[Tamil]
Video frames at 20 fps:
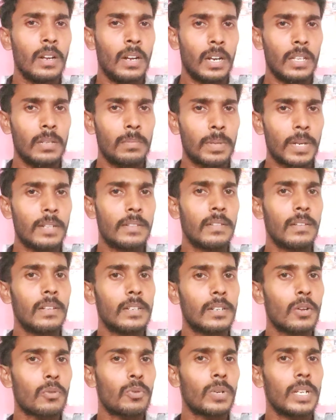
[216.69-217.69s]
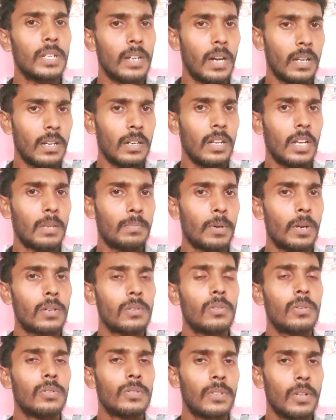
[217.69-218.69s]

அந்த ப்ரைஸில் இருக்கக்கூடிய யாரெல்லாம் இருப்பாங்களோ